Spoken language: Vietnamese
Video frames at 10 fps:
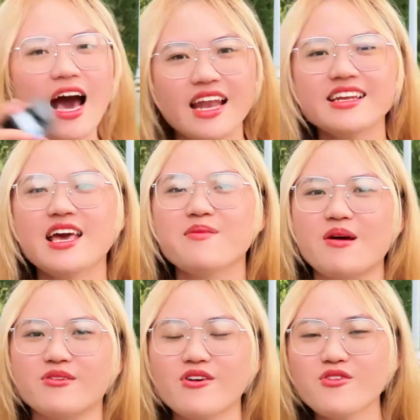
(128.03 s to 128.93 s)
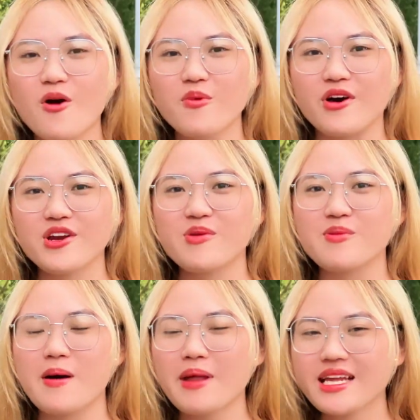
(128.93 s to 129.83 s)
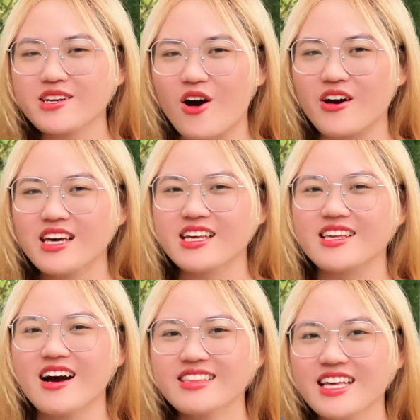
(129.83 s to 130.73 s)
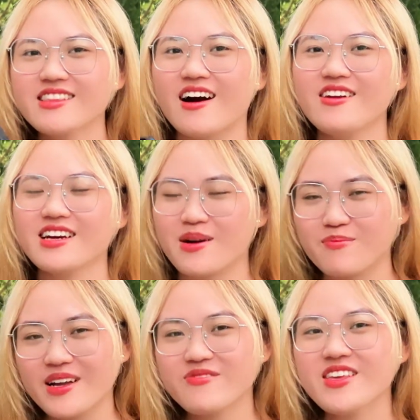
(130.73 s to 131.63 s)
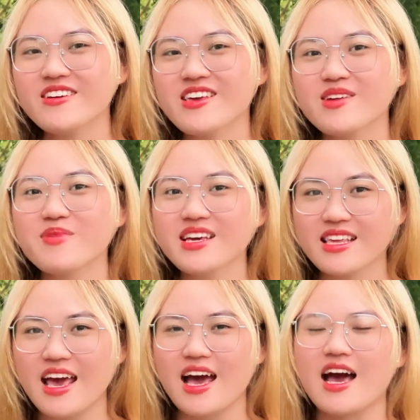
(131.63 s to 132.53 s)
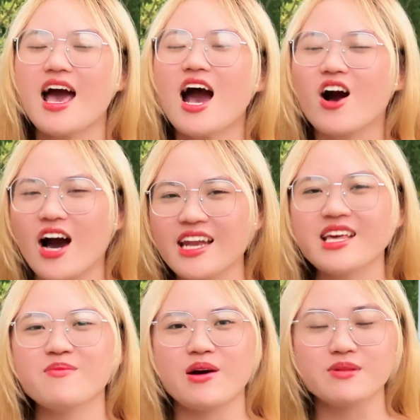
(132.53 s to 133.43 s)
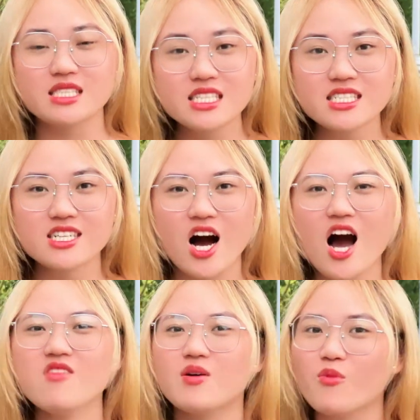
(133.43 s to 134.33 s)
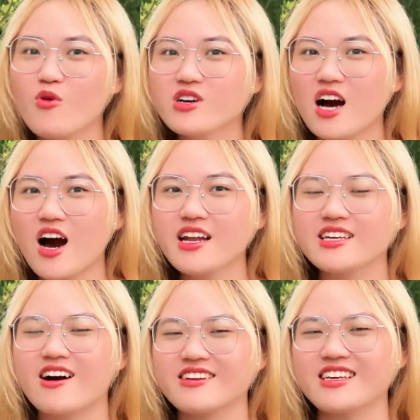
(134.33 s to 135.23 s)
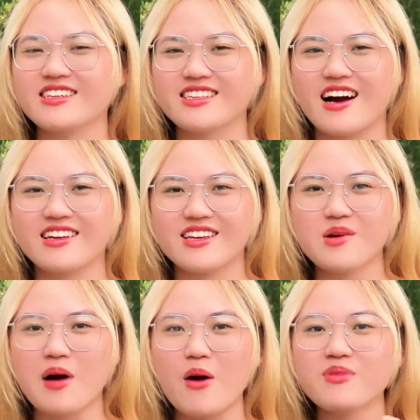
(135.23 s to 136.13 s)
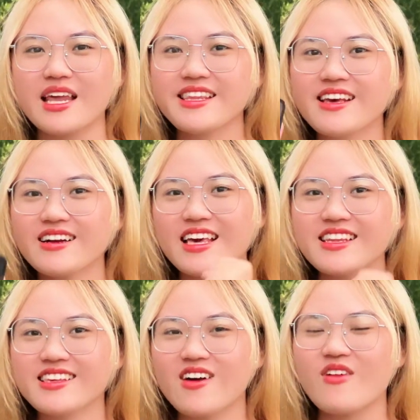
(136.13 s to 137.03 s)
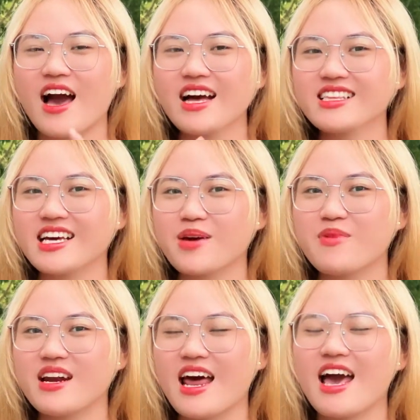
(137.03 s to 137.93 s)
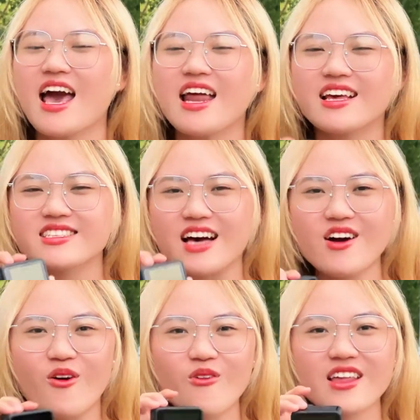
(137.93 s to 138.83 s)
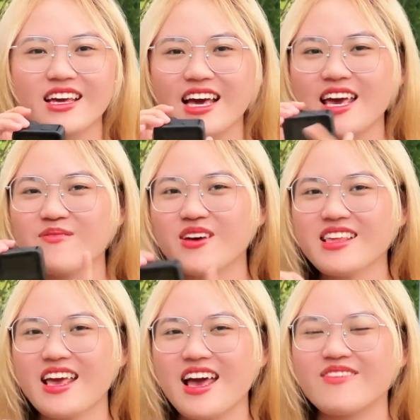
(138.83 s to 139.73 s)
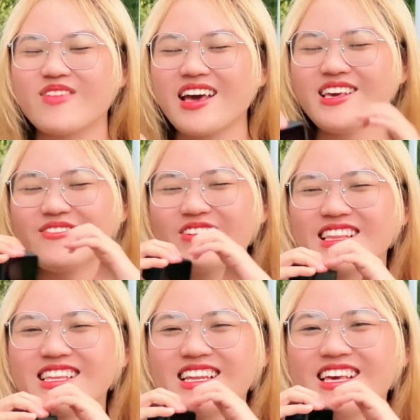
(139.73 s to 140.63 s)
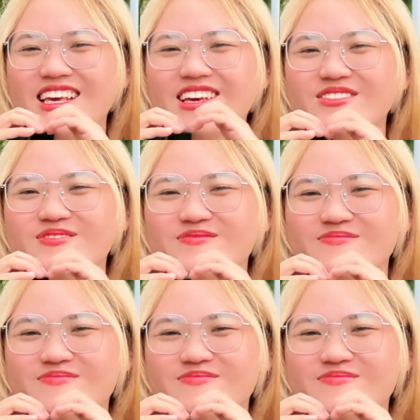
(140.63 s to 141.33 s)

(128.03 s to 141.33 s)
Anh em nào có GoPro Hero 13 Black rồi thì nhớ test thử rồi comment phía dưới cho Như biết nha. Còn anh em nào mà chưa có và muốn có thì còn chần chờ gì nữa mà không nhanh chân qua HT Camera để sở hữu liền ngay em đó nha. Mãi yêu cái tình yêu.